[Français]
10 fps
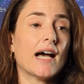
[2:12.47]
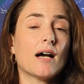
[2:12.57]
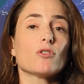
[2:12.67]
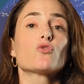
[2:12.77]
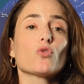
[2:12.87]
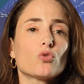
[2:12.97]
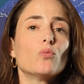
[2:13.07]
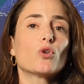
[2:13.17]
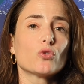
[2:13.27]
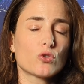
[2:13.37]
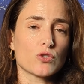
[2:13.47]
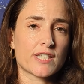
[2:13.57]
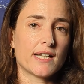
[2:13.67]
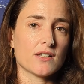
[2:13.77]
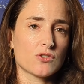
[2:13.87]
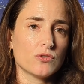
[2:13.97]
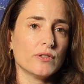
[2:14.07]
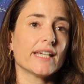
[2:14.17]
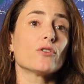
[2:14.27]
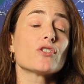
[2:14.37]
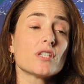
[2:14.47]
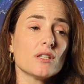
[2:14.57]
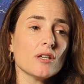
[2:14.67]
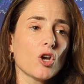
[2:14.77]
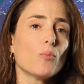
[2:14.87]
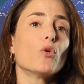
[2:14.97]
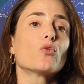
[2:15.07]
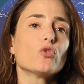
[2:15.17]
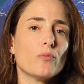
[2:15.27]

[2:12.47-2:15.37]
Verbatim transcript: y a surtout beaucoup de constellations et aussi beaucoup